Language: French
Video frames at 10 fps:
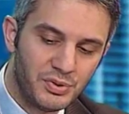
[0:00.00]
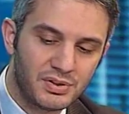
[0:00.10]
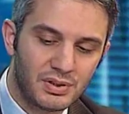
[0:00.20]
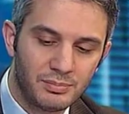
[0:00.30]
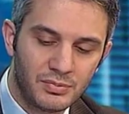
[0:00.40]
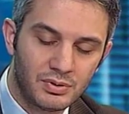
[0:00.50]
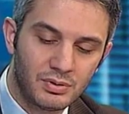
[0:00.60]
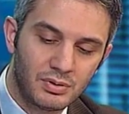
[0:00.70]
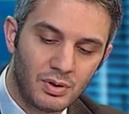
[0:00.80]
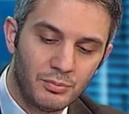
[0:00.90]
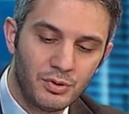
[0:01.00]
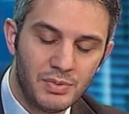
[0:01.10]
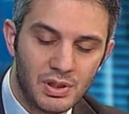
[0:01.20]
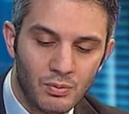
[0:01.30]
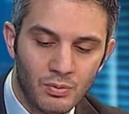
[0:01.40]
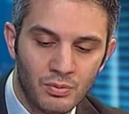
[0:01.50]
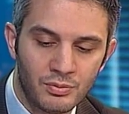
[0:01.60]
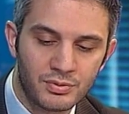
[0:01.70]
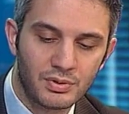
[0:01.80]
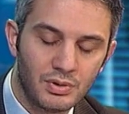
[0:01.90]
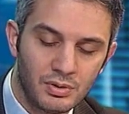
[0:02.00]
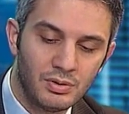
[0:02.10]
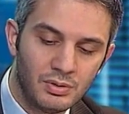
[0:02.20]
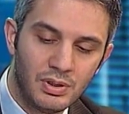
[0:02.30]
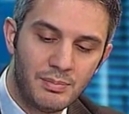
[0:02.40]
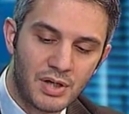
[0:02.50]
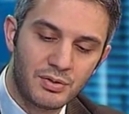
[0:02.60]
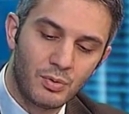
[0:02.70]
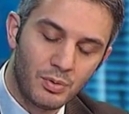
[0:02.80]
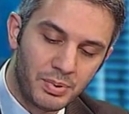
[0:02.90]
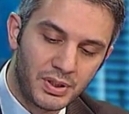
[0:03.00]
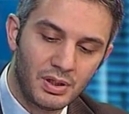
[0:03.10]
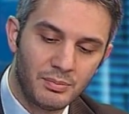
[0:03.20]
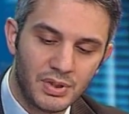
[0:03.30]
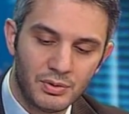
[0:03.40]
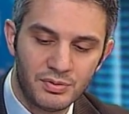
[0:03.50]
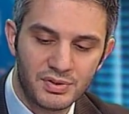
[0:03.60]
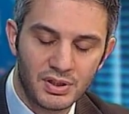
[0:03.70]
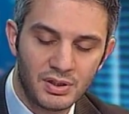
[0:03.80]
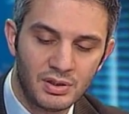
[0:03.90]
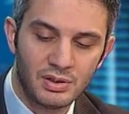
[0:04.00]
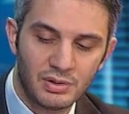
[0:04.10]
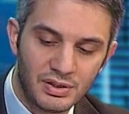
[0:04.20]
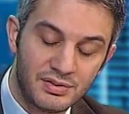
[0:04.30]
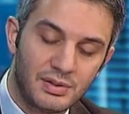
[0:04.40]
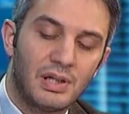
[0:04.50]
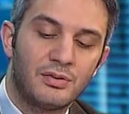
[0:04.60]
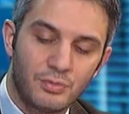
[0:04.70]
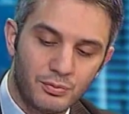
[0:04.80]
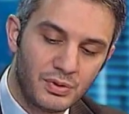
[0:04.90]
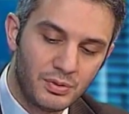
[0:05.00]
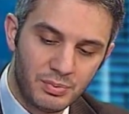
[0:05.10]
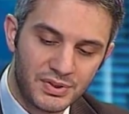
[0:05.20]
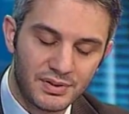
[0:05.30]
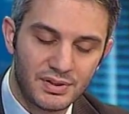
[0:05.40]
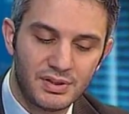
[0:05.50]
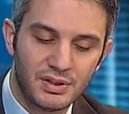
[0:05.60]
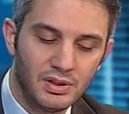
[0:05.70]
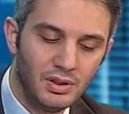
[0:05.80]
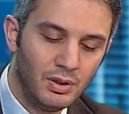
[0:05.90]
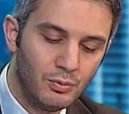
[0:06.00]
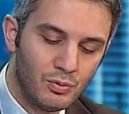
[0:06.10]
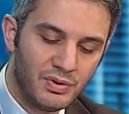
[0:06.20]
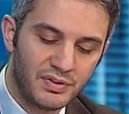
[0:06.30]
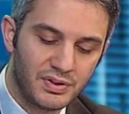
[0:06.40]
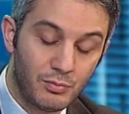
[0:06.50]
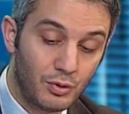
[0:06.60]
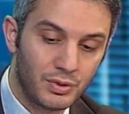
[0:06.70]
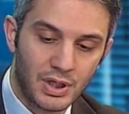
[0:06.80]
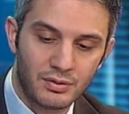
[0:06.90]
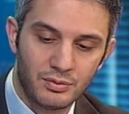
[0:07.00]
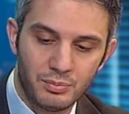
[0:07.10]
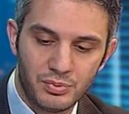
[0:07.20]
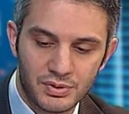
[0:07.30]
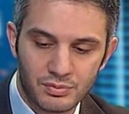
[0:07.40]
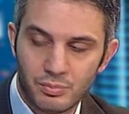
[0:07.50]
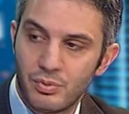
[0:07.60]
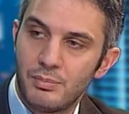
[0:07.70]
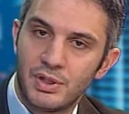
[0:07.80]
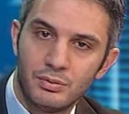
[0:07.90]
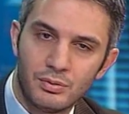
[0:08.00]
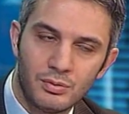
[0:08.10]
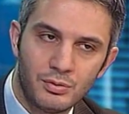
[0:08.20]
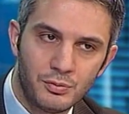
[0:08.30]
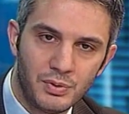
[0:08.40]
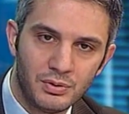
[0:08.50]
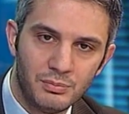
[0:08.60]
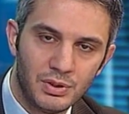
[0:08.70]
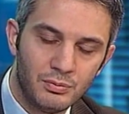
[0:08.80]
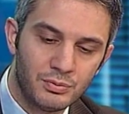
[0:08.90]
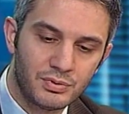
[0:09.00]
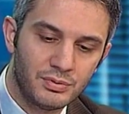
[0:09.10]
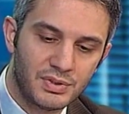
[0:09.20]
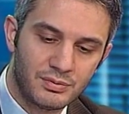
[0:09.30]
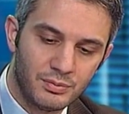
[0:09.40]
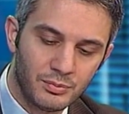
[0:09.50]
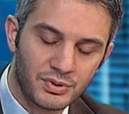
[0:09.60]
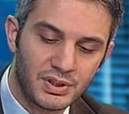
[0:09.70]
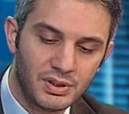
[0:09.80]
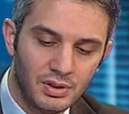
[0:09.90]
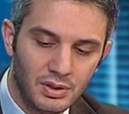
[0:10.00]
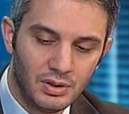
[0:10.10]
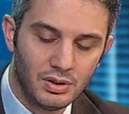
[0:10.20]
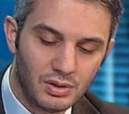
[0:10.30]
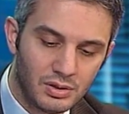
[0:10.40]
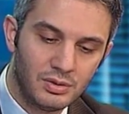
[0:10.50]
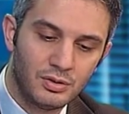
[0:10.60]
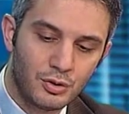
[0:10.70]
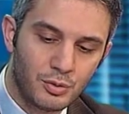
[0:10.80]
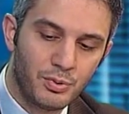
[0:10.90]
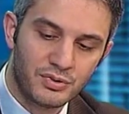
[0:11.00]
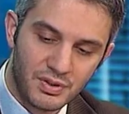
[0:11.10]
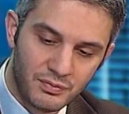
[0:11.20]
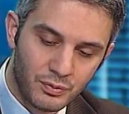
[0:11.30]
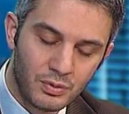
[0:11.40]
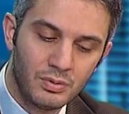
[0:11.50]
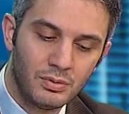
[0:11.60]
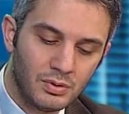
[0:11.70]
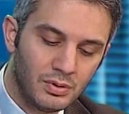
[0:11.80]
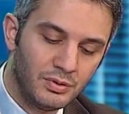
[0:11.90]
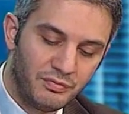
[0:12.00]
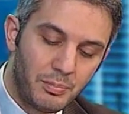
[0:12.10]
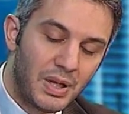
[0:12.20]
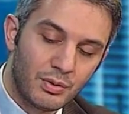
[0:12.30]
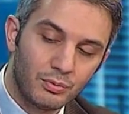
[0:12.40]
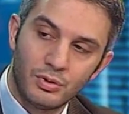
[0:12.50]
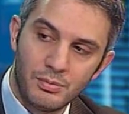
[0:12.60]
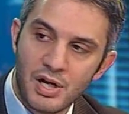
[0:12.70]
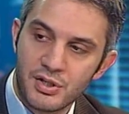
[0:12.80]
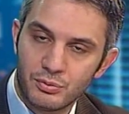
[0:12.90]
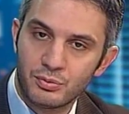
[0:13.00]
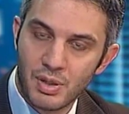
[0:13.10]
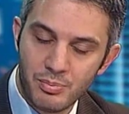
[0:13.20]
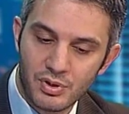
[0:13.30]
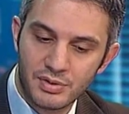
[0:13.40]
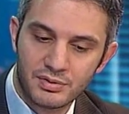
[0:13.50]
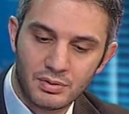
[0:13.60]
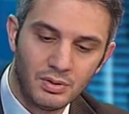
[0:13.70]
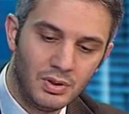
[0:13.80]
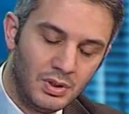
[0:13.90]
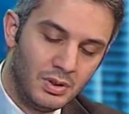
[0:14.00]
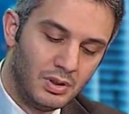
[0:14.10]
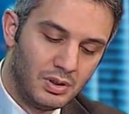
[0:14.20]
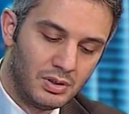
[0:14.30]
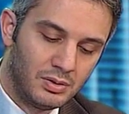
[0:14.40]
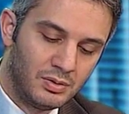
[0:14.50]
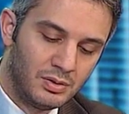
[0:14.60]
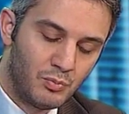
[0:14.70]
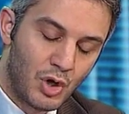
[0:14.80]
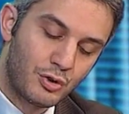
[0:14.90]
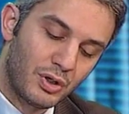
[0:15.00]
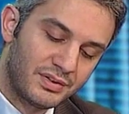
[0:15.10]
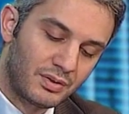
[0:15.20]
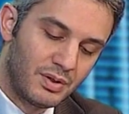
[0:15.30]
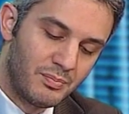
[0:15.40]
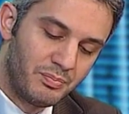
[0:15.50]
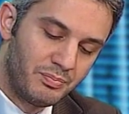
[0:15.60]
septembre, 2011, les marchés ont repris un biais haussier qui s'est accentué depuis cet été, où effectivement le CAC, depuis son point bas de juillet 2012, ne cesse de monter. je pense qu'il ne faut pas aller contre le marché, en tout cas pour l'instant. Mmh. moi, je reste quand même